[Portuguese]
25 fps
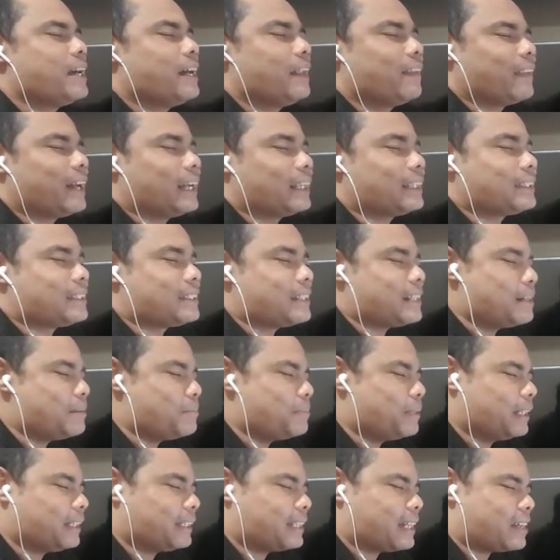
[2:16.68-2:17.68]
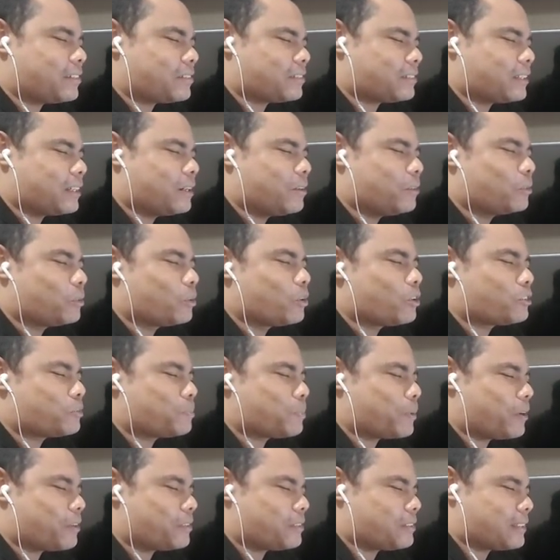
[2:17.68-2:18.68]
na tramitação dos
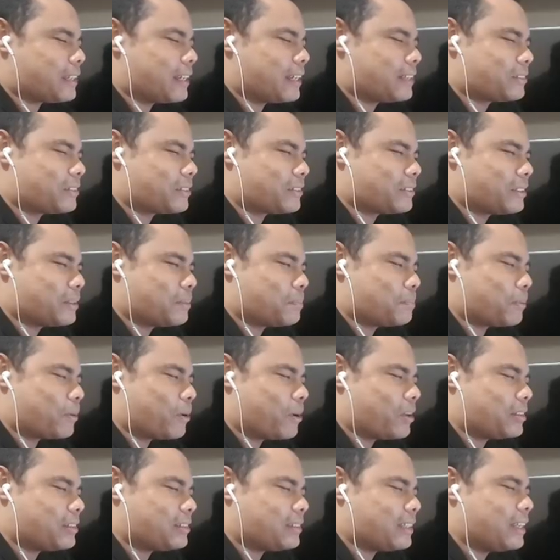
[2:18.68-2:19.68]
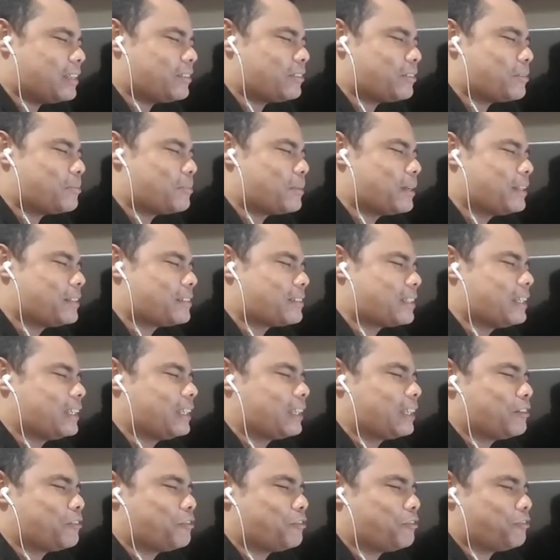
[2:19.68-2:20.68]
processos e procedimentos em
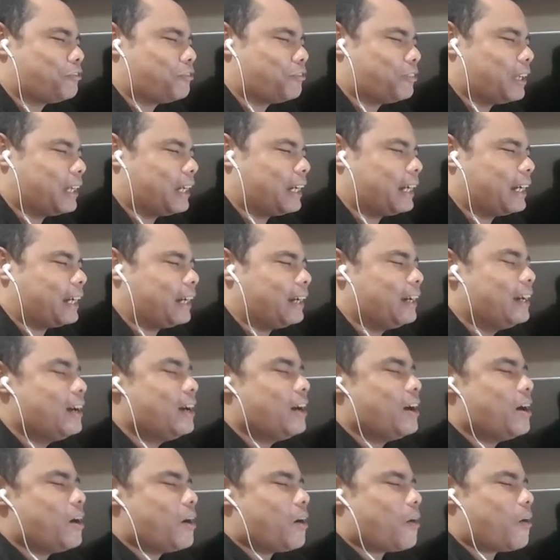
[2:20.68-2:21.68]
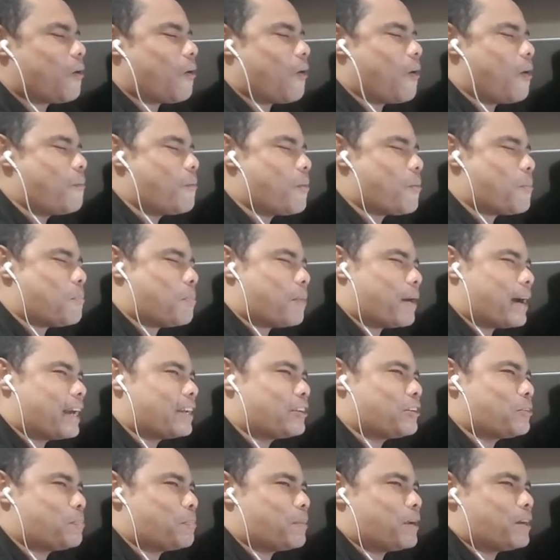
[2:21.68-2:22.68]
que fica como
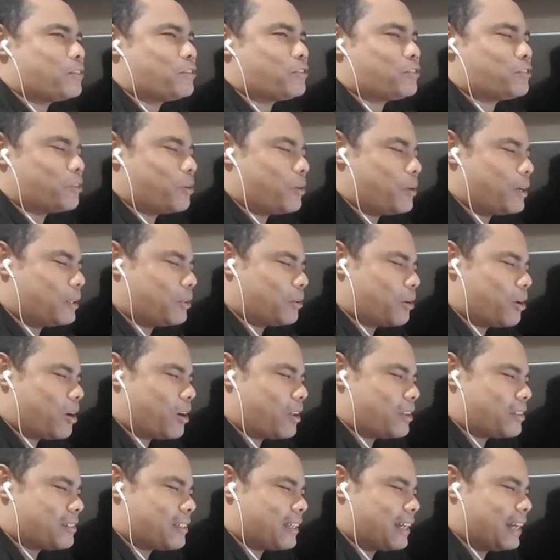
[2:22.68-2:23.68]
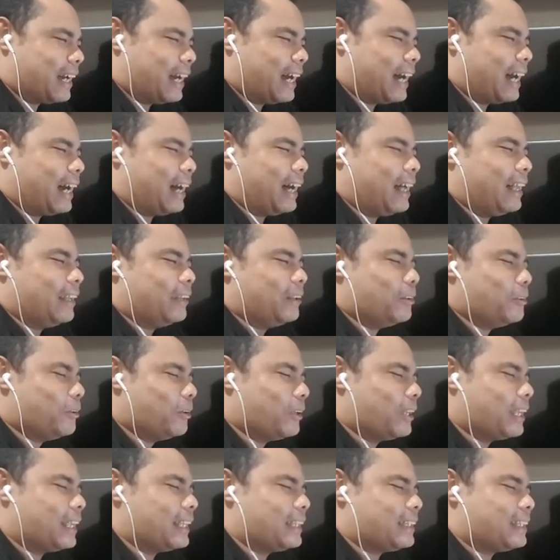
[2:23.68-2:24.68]
parte pessoa idosa. A
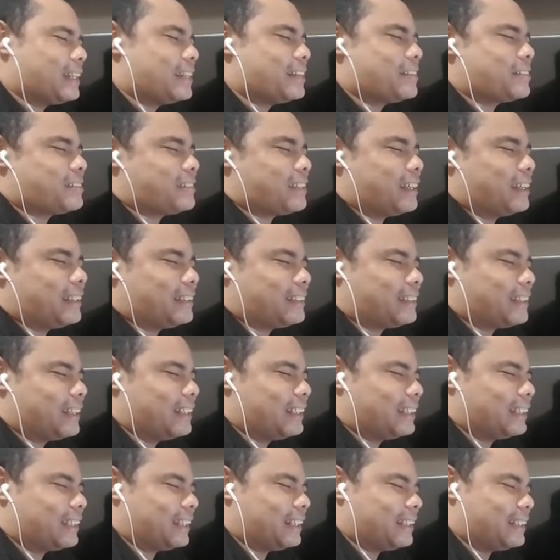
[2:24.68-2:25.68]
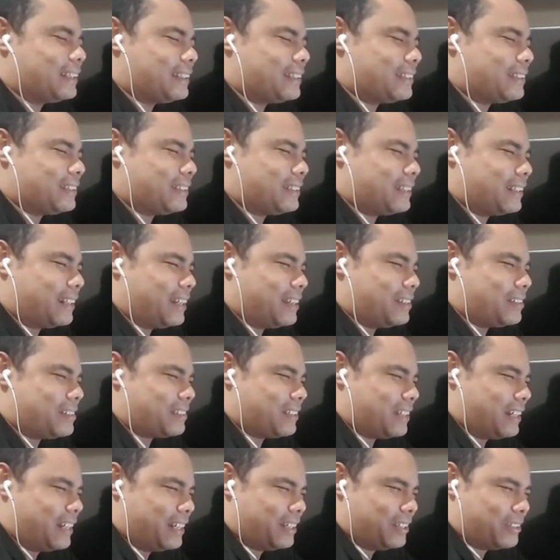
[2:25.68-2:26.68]
Lula tem
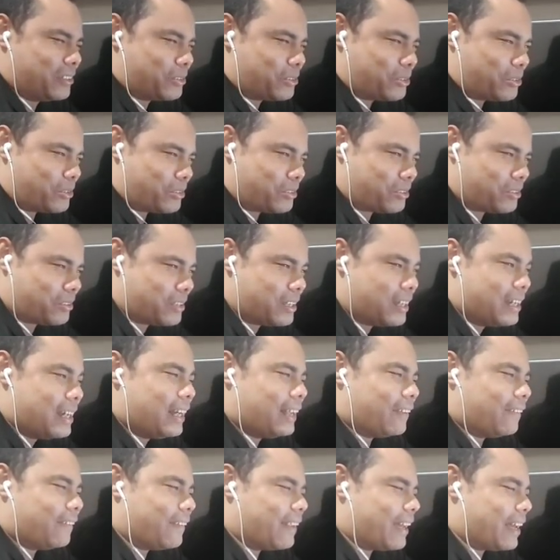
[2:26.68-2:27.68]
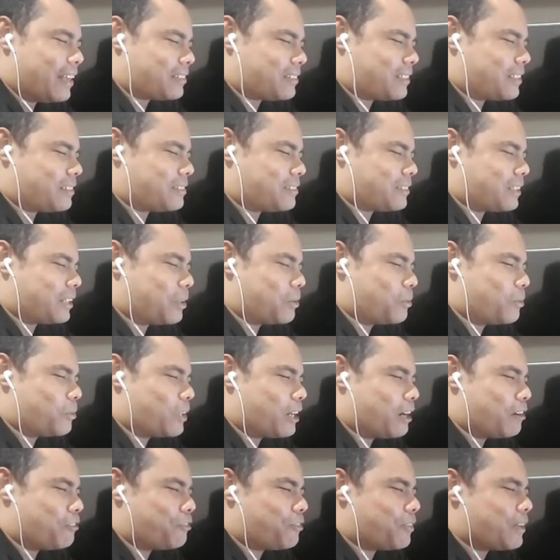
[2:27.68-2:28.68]
73 anos. Nesta
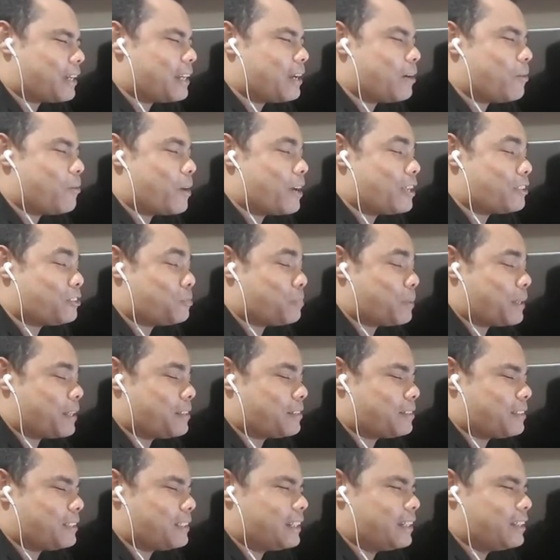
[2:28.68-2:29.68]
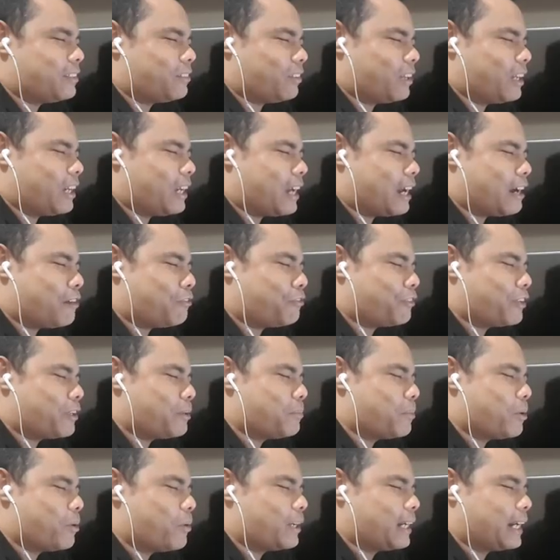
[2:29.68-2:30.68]
segunda-feira, o ex-presidente
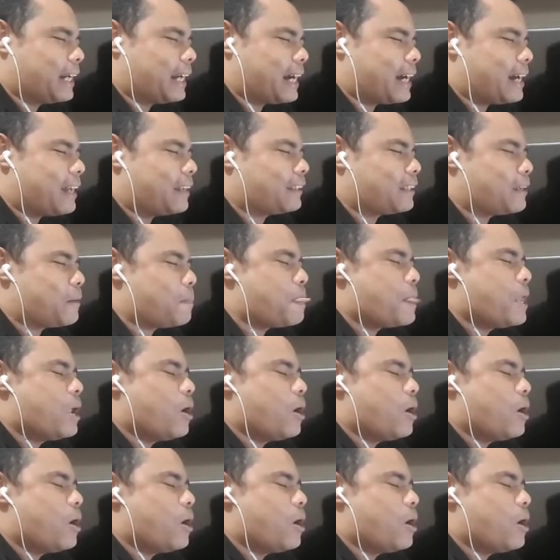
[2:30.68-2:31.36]
reafirmou em carta